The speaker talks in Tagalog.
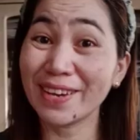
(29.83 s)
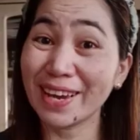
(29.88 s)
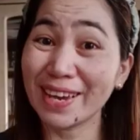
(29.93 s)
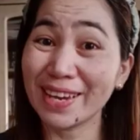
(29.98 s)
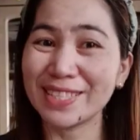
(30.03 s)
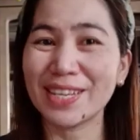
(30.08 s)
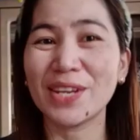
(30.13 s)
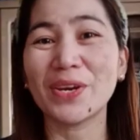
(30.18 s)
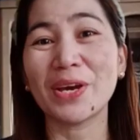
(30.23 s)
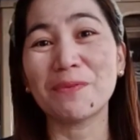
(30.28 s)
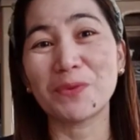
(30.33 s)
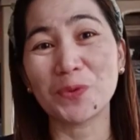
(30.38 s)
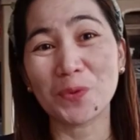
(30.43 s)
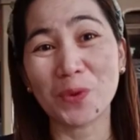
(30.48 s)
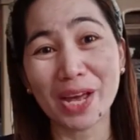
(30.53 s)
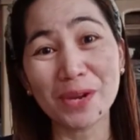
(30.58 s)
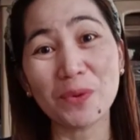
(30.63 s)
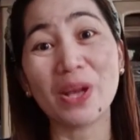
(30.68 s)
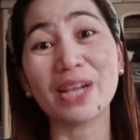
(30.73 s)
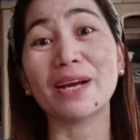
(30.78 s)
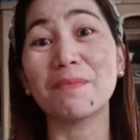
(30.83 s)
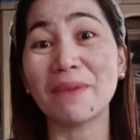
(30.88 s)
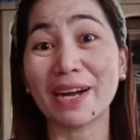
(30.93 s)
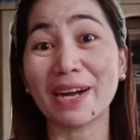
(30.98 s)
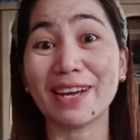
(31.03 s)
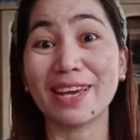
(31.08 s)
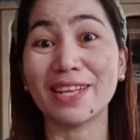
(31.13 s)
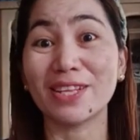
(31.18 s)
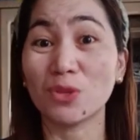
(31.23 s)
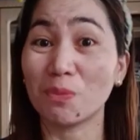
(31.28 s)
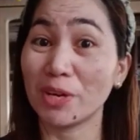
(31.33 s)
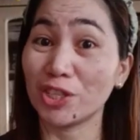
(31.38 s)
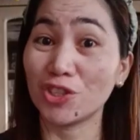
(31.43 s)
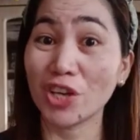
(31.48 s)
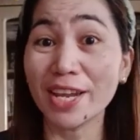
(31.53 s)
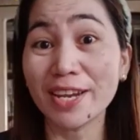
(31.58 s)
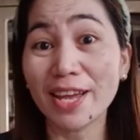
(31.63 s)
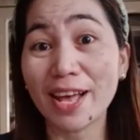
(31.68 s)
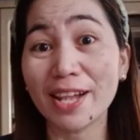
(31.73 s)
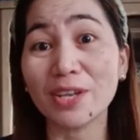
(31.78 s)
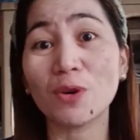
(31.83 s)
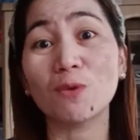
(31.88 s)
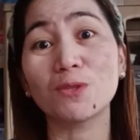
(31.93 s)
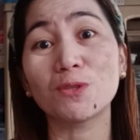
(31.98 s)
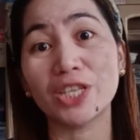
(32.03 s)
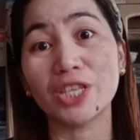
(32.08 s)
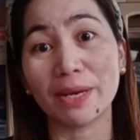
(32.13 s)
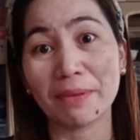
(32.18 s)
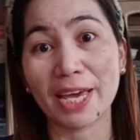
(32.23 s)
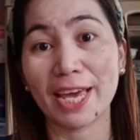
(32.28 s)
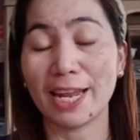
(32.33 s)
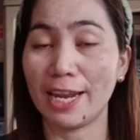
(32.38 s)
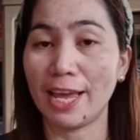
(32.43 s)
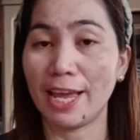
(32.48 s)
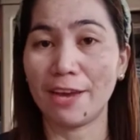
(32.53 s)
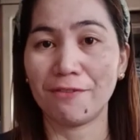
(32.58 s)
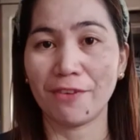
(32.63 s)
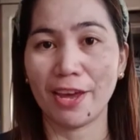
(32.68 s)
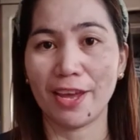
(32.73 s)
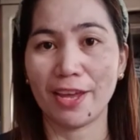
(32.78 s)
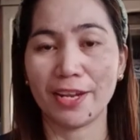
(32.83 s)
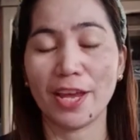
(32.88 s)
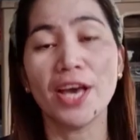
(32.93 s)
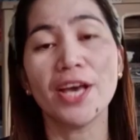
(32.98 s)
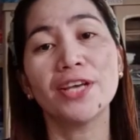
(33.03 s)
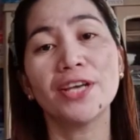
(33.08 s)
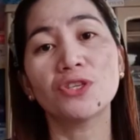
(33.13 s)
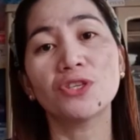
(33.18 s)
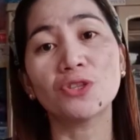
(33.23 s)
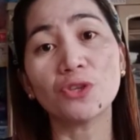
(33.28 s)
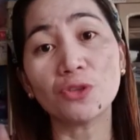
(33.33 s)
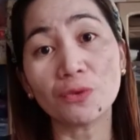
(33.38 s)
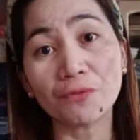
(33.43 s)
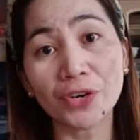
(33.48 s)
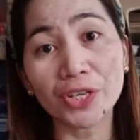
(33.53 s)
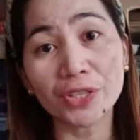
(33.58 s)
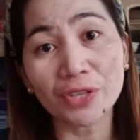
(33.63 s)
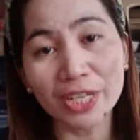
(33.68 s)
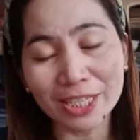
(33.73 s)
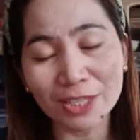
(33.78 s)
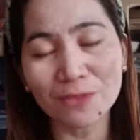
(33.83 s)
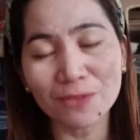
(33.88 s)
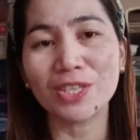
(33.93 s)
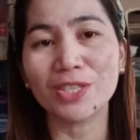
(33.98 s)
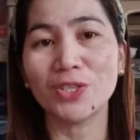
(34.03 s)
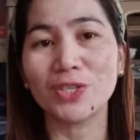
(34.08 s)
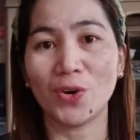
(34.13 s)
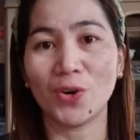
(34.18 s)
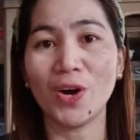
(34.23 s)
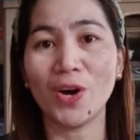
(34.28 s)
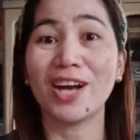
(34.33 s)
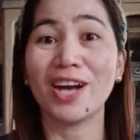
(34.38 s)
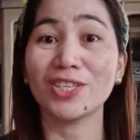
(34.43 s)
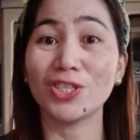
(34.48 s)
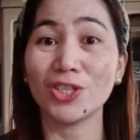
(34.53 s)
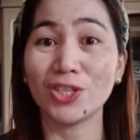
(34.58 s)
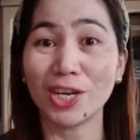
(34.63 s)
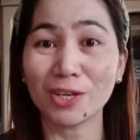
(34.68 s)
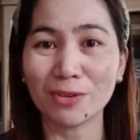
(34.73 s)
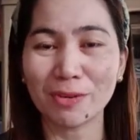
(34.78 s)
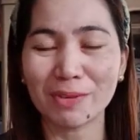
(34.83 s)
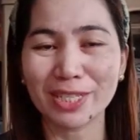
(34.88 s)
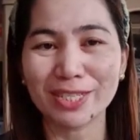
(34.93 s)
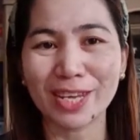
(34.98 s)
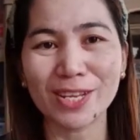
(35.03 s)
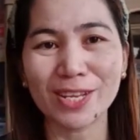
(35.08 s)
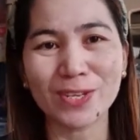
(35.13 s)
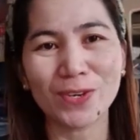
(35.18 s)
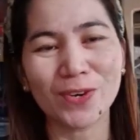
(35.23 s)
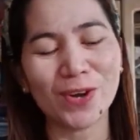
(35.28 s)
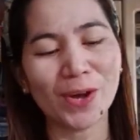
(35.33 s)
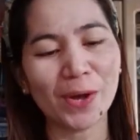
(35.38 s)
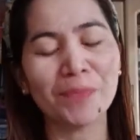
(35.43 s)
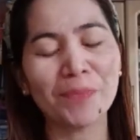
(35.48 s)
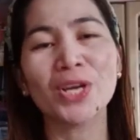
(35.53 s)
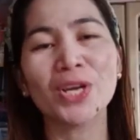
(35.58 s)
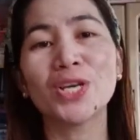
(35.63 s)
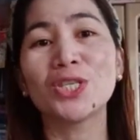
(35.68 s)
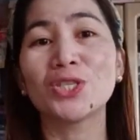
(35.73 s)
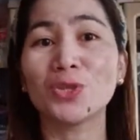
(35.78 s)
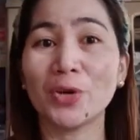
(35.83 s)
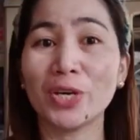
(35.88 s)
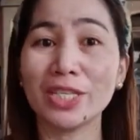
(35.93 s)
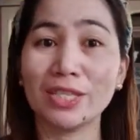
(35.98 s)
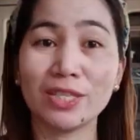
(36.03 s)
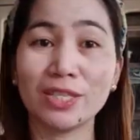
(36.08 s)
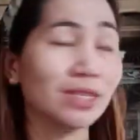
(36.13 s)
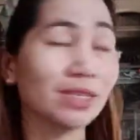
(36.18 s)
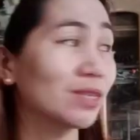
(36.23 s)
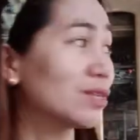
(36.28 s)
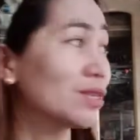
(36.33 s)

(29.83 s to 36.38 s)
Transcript: Hello everyone! Welcome back again to my channel, Rose Jam 11. So to, for today's video, ang share ko naman sa inyo, so is,